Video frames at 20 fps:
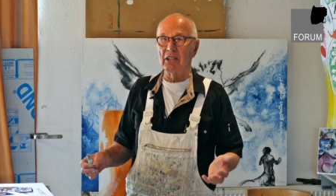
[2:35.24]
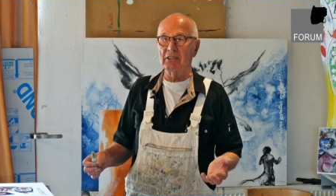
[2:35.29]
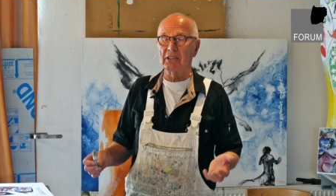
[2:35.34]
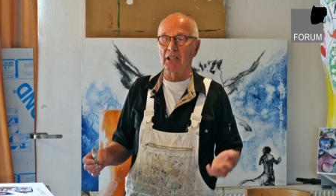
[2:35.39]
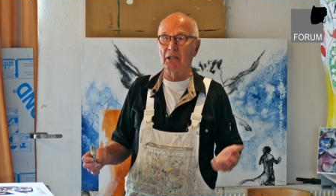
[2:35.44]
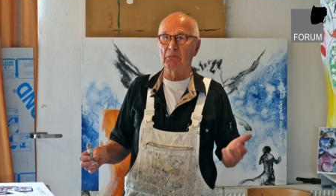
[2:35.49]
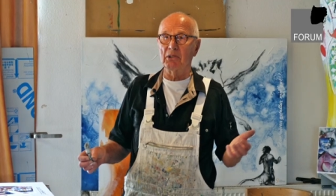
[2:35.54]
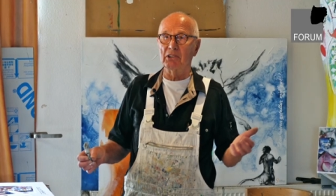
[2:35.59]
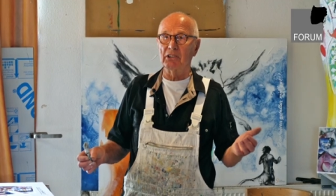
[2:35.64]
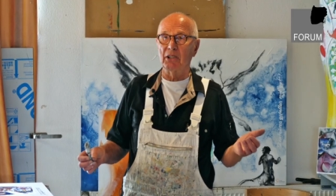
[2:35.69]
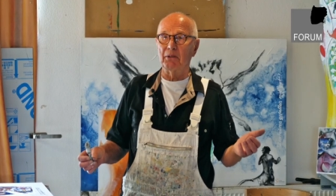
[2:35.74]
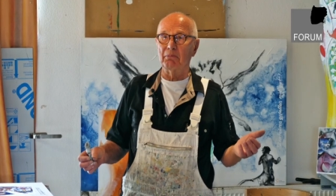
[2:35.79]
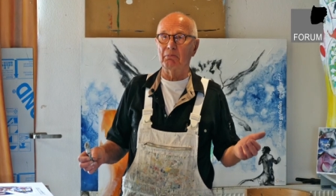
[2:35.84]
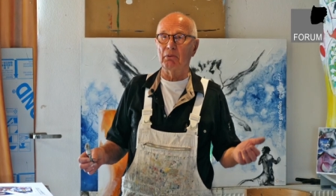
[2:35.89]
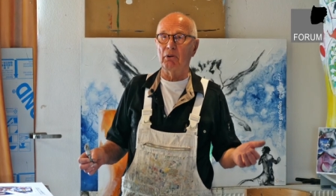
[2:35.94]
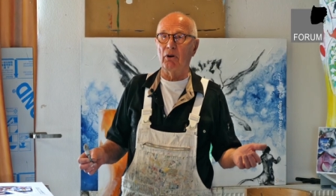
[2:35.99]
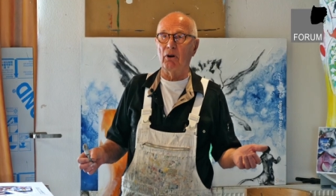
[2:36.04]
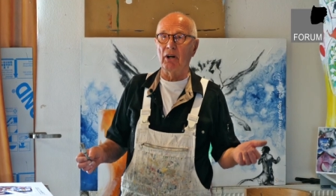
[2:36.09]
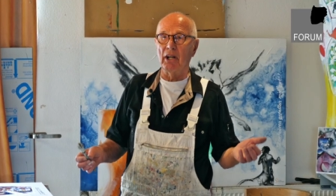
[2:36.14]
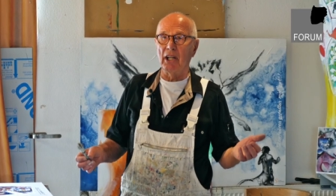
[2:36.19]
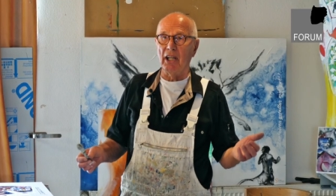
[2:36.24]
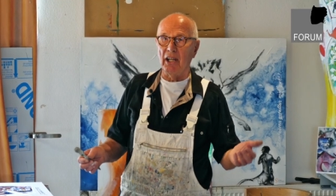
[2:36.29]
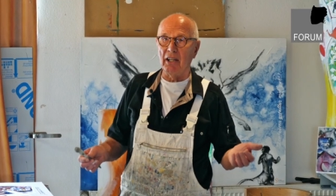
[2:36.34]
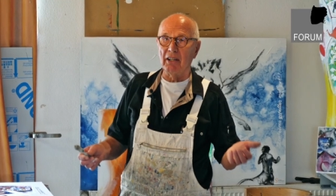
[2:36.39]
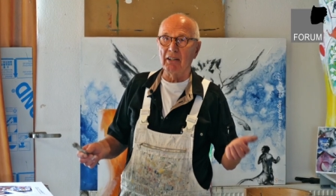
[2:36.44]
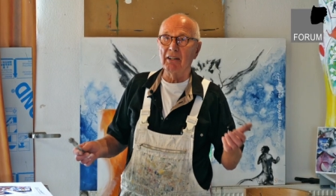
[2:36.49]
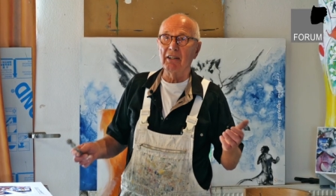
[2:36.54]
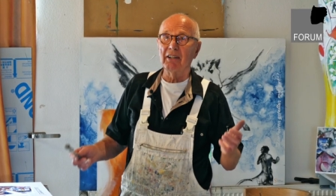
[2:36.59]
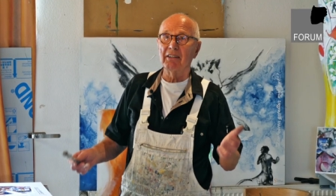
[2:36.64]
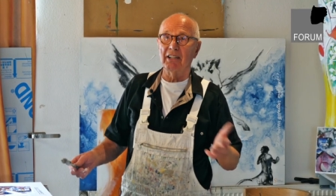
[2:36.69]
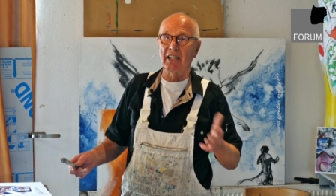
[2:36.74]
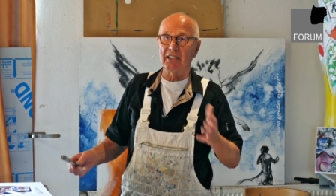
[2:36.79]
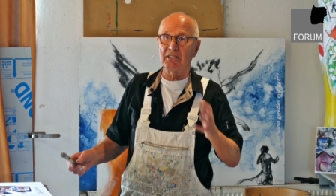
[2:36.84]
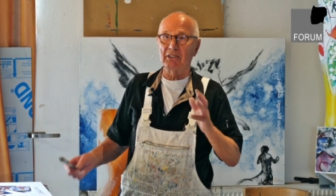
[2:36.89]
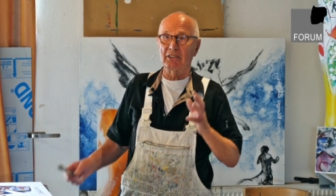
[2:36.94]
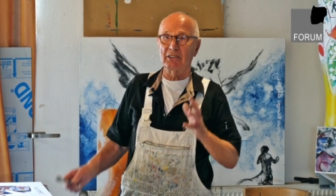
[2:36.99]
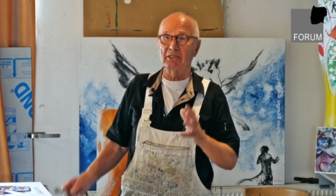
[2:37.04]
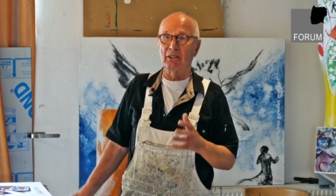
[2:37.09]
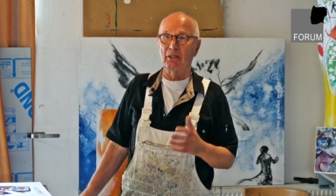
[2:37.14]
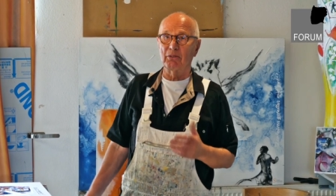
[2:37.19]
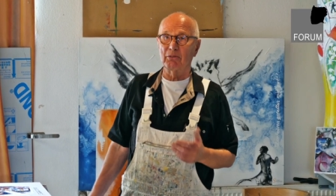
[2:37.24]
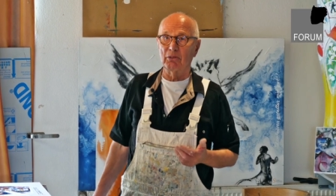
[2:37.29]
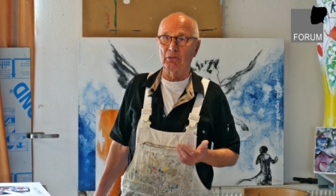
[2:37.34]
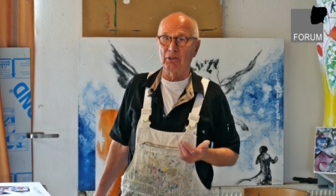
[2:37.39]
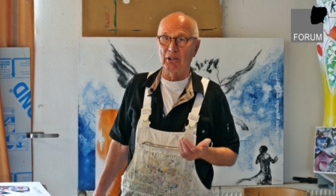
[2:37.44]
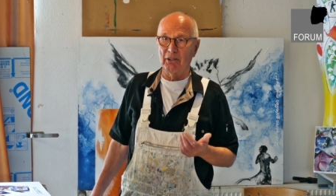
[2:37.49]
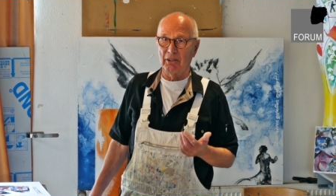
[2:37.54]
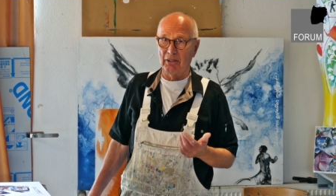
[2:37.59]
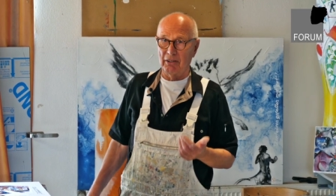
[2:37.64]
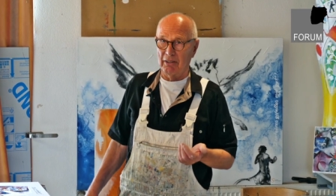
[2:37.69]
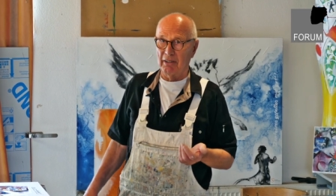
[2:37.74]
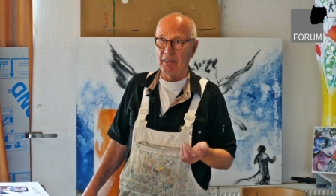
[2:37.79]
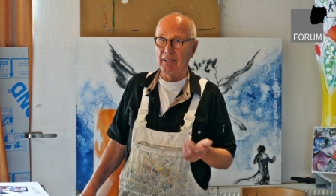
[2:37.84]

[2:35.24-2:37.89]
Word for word: dann sagt man sich, boy, das ist natürlich